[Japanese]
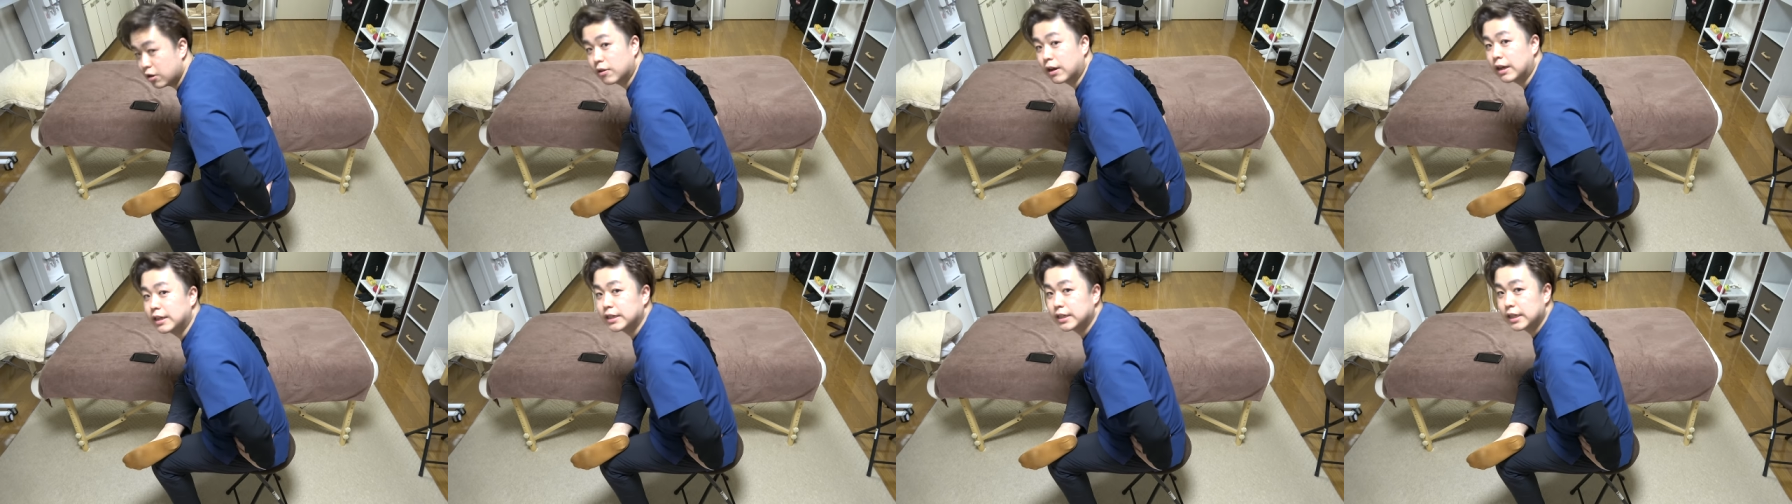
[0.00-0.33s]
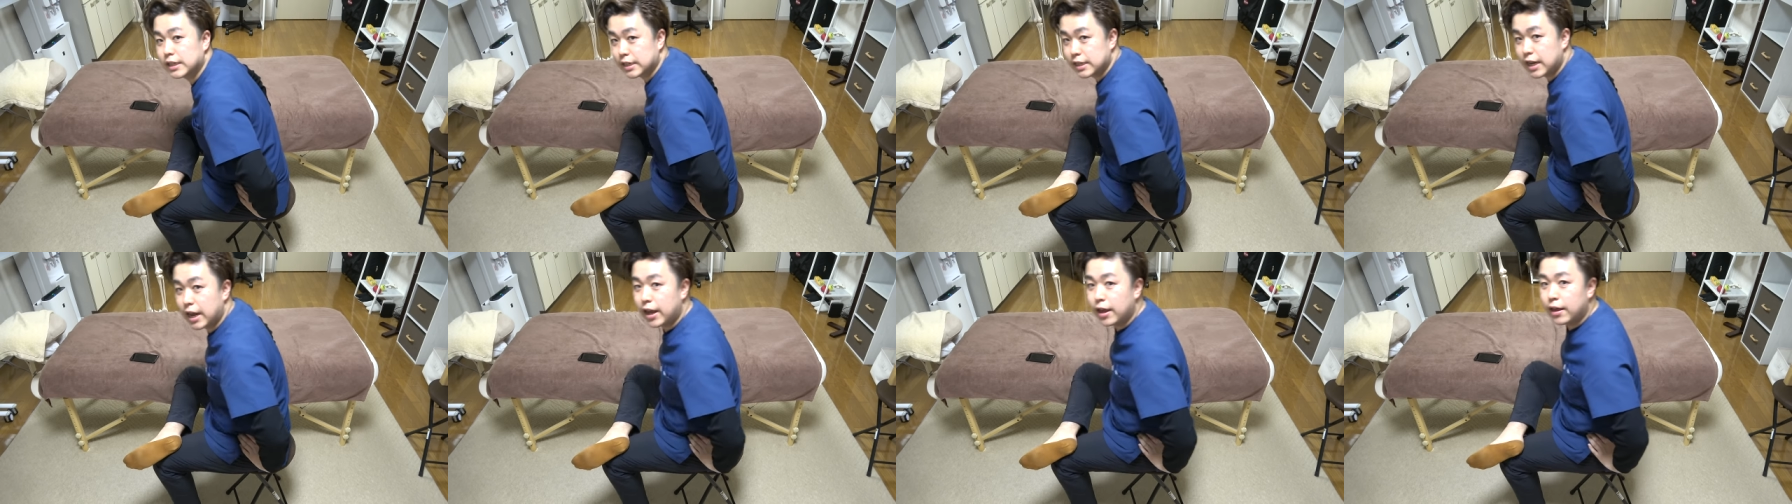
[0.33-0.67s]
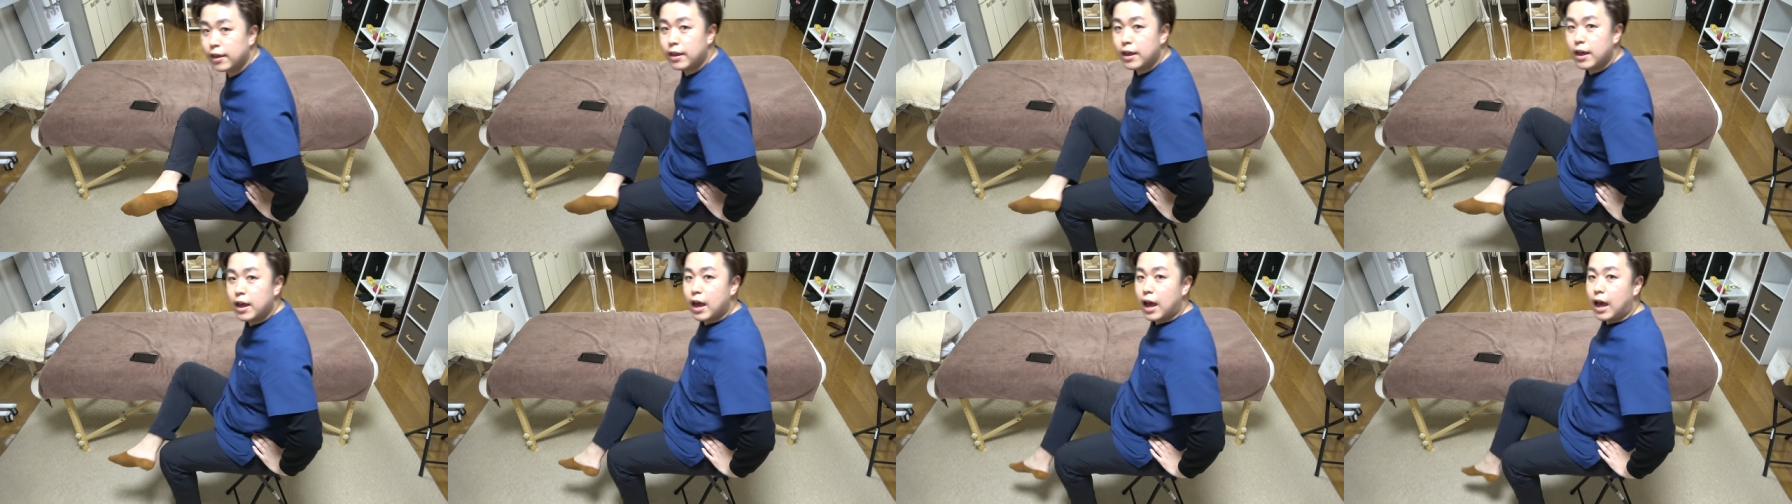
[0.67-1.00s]
いう感じですね
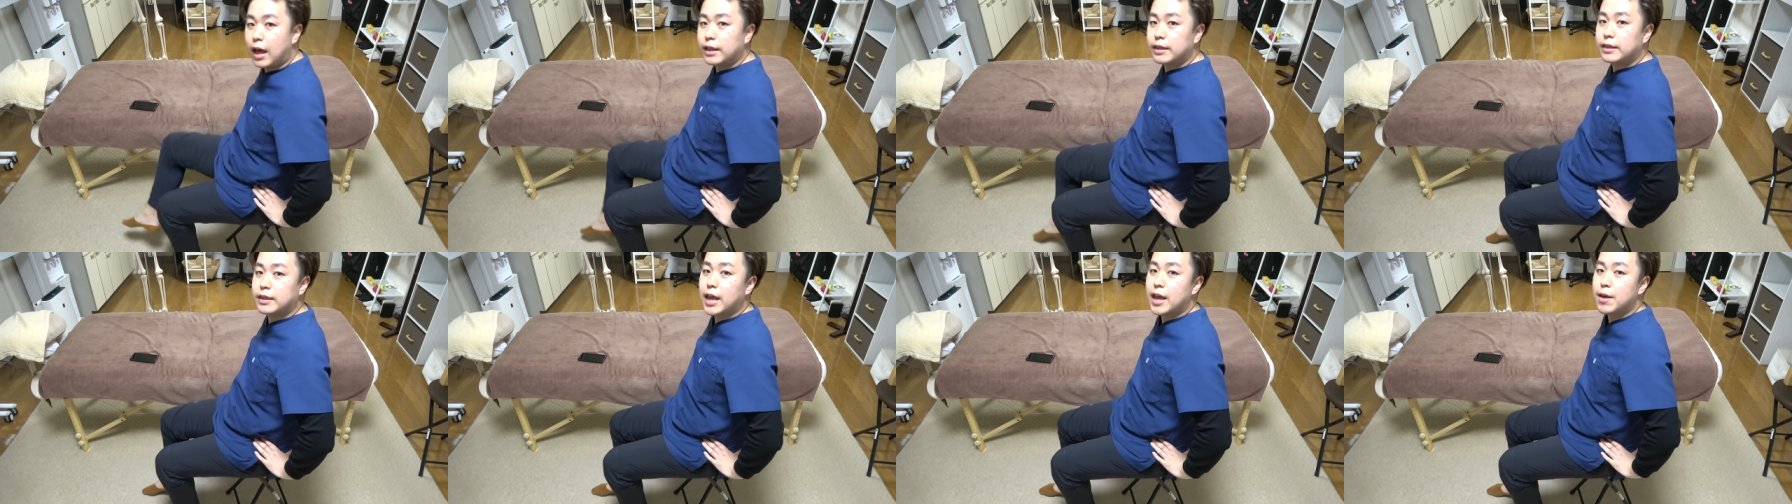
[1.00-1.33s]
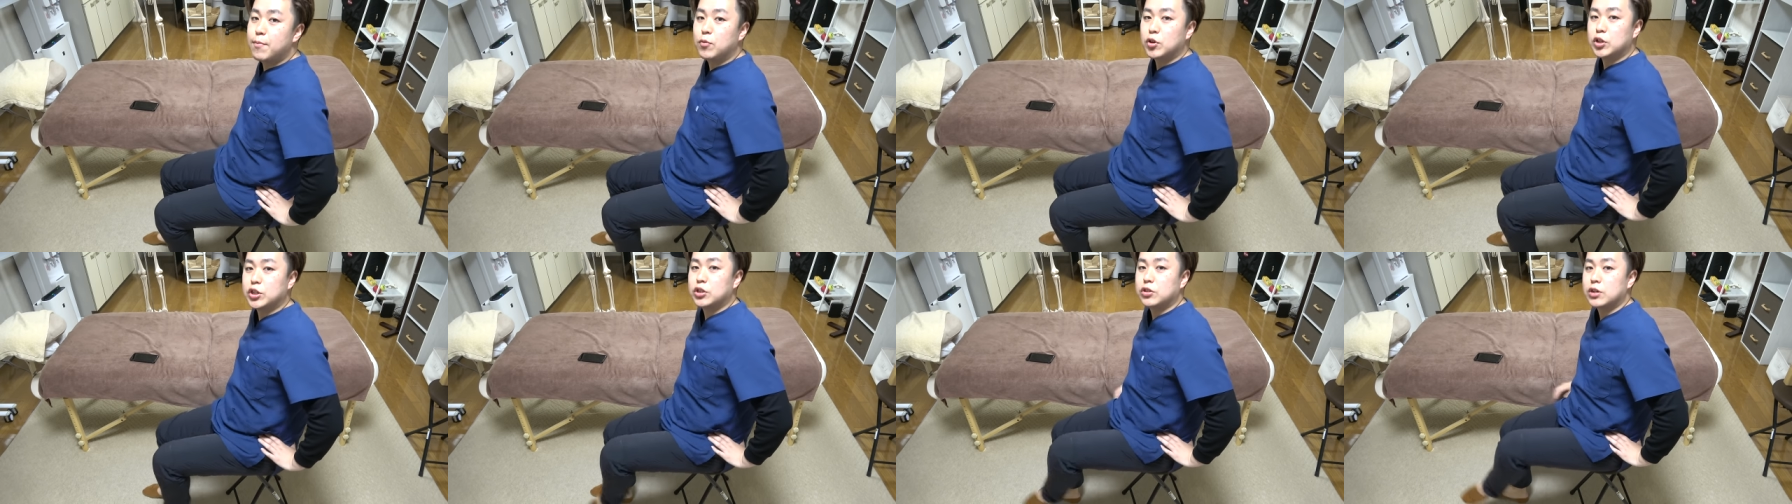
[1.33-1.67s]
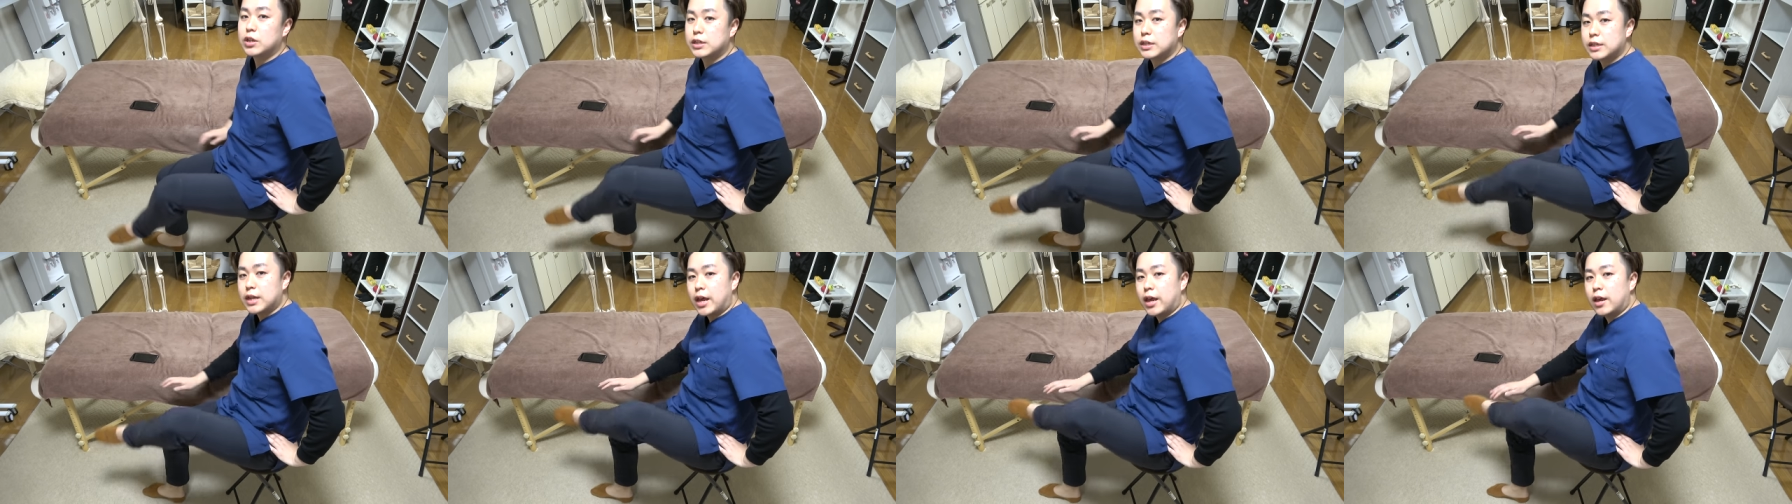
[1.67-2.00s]
反対も一緒で
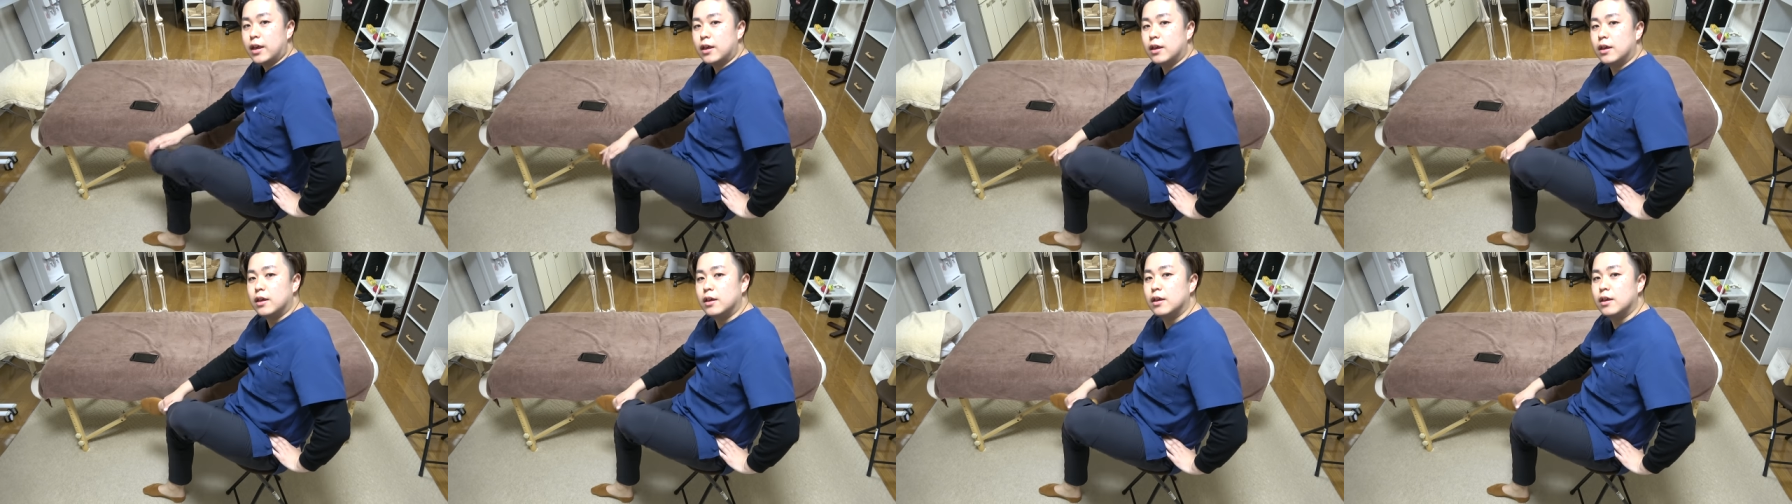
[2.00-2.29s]
すね